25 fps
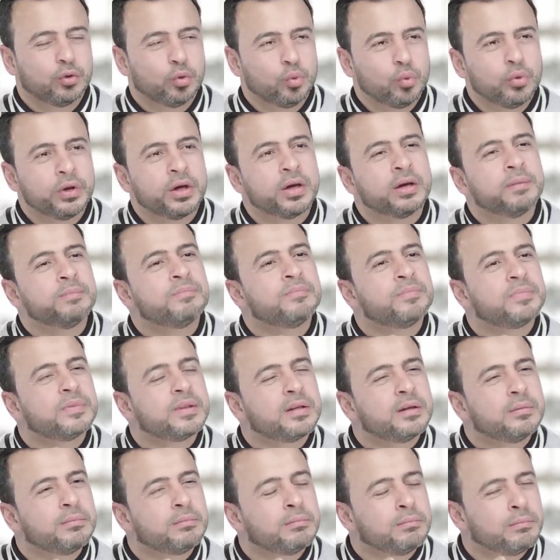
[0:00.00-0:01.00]

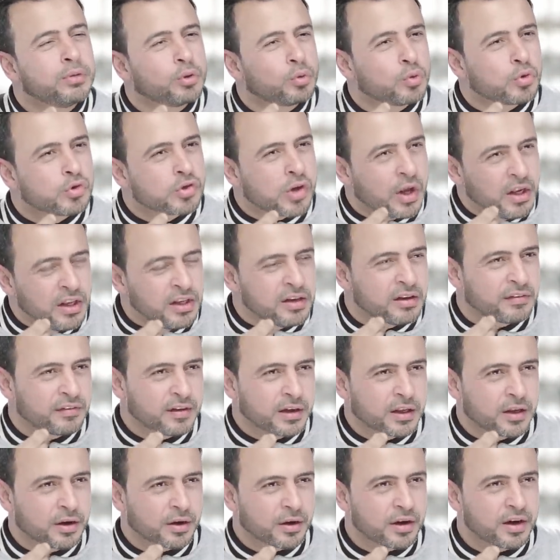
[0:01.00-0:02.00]
وبتصنف
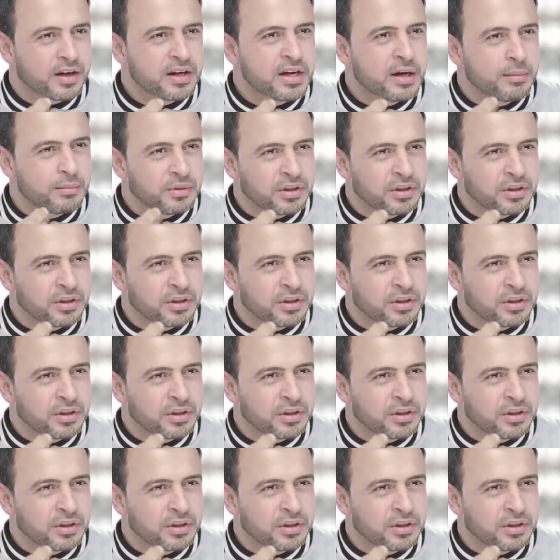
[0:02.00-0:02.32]
الكراهية